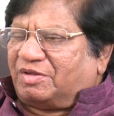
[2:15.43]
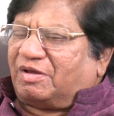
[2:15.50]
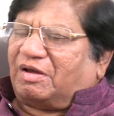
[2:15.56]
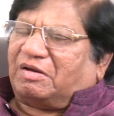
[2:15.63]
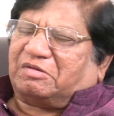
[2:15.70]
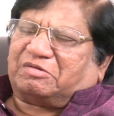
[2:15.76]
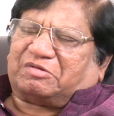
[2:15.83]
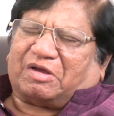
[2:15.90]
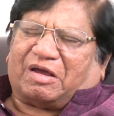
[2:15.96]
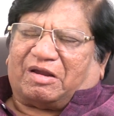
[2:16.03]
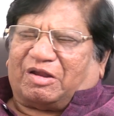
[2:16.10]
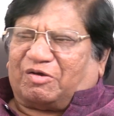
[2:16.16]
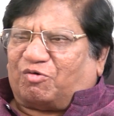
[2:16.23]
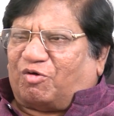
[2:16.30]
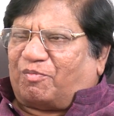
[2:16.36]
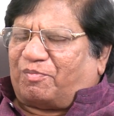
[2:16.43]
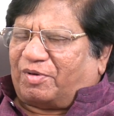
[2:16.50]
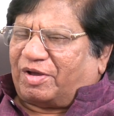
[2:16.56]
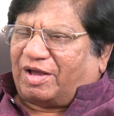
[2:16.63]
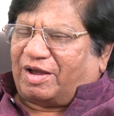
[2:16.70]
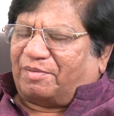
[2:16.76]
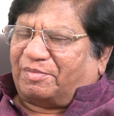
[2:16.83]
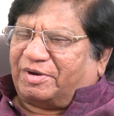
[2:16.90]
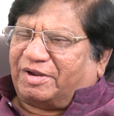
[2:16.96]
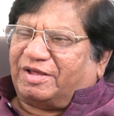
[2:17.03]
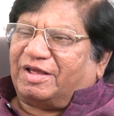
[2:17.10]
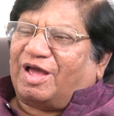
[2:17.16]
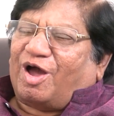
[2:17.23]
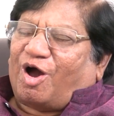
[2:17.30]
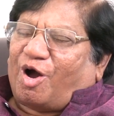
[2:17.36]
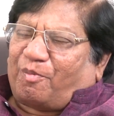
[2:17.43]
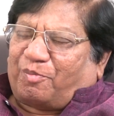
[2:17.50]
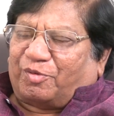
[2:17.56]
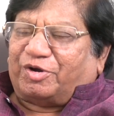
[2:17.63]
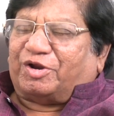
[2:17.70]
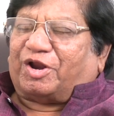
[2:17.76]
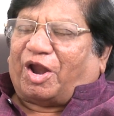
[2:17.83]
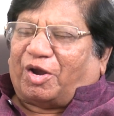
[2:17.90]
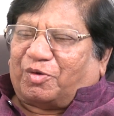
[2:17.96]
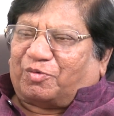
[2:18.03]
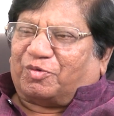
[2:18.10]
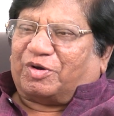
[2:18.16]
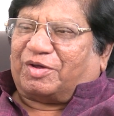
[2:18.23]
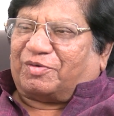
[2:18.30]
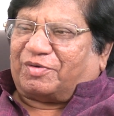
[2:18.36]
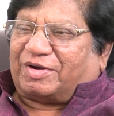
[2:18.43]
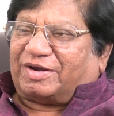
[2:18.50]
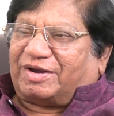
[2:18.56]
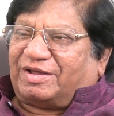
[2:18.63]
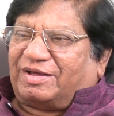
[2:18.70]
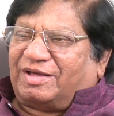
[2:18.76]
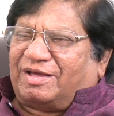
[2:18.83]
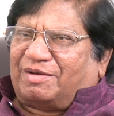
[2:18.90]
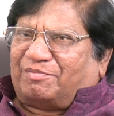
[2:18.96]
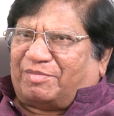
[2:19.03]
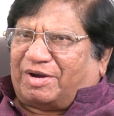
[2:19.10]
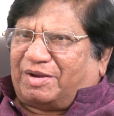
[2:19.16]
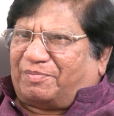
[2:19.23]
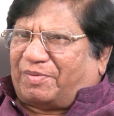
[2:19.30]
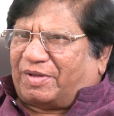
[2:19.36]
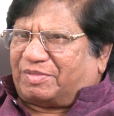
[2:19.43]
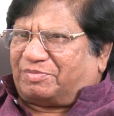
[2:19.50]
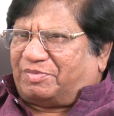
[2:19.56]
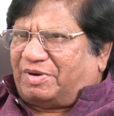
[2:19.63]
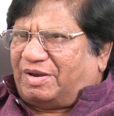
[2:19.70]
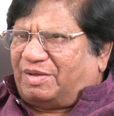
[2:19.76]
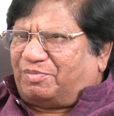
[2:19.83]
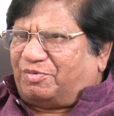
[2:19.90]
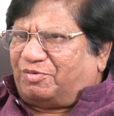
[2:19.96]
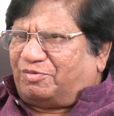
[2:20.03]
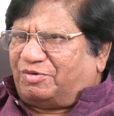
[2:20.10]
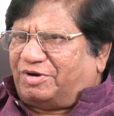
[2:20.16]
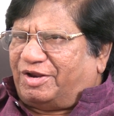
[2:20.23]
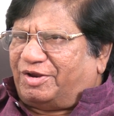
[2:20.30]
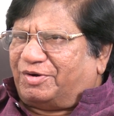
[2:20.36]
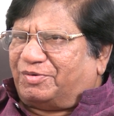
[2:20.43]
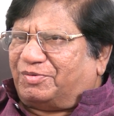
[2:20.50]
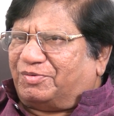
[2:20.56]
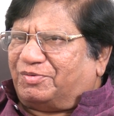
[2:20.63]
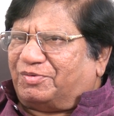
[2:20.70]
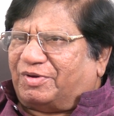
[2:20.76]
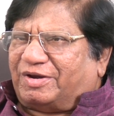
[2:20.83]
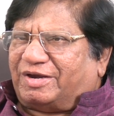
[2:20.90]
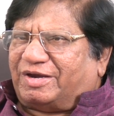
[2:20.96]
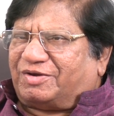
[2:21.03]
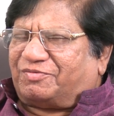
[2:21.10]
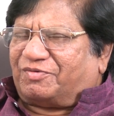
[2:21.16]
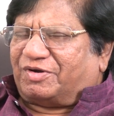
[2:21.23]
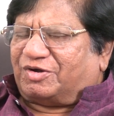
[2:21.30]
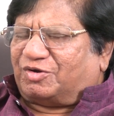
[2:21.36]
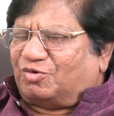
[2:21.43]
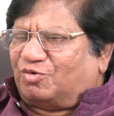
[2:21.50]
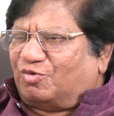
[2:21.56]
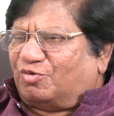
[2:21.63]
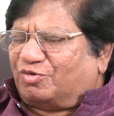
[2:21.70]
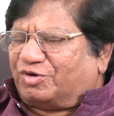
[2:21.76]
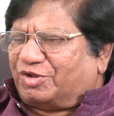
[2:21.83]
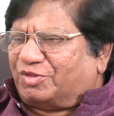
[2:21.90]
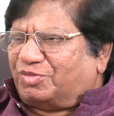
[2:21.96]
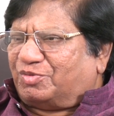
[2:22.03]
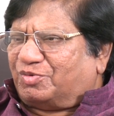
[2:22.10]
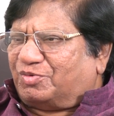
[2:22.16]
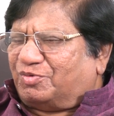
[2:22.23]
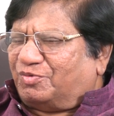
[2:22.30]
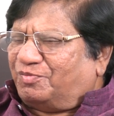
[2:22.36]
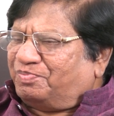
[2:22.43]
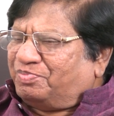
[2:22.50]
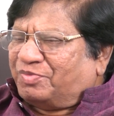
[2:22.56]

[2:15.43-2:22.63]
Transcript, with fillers: కానీ చాలా గొప్ప కామెడీ అప్పుడు నేను అనుకునేవాడిని మనకు పద్మనాభం లేడు అనేటువంటి లోటు ఎందుకు